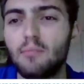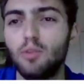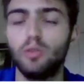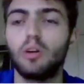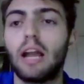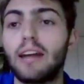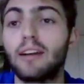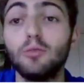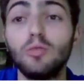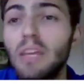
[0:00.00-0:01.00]
ela é muito
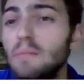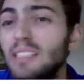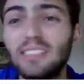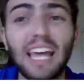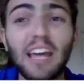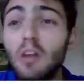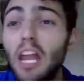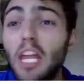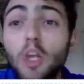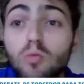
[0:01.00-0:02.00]
clara. Não tem mistério
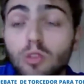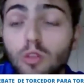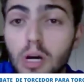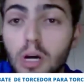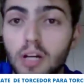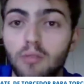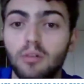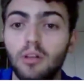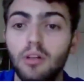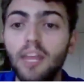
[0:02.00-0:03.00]
nenhum no Mano.
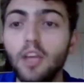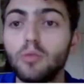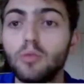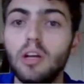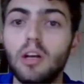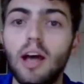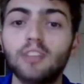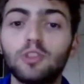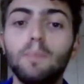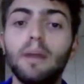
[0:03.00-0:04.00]
Nenhum.
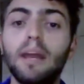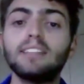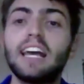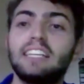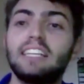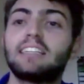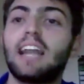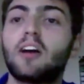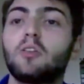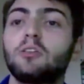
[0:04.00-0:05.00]
A surpresa é se assim,
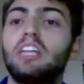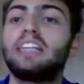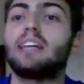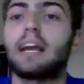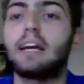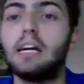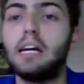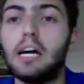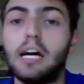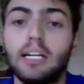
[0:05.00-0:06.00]
entrar com três
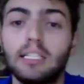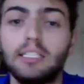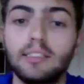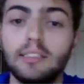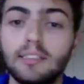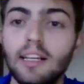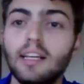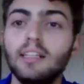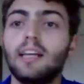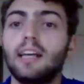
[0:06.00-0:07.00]
atacantes,
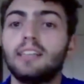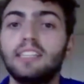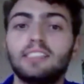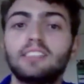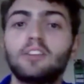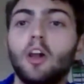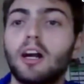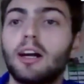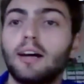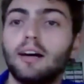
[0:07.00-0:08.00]
às vezes
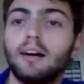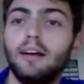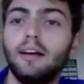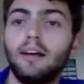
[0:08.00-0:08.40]
coloca